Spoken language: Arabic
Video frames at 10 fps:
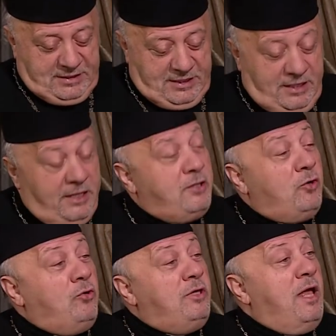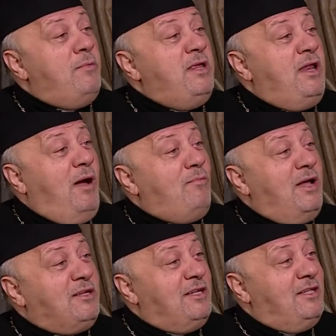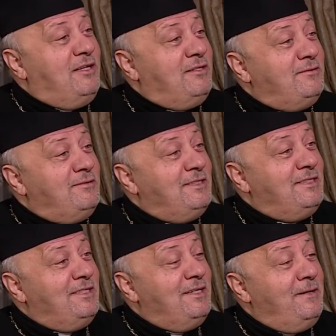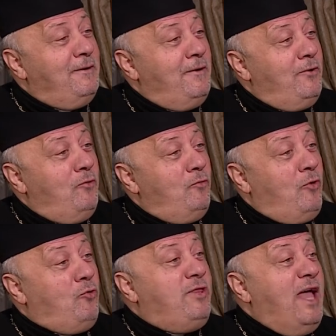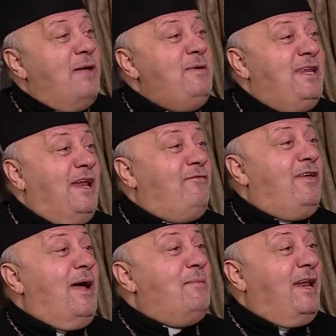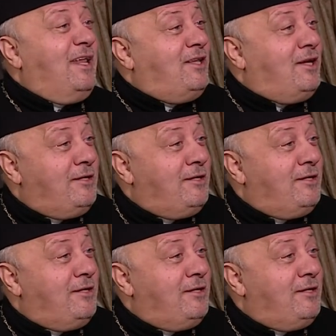آه، أنت كنت أمين عمان سيدي نعم وكنت أمينا في أمانتك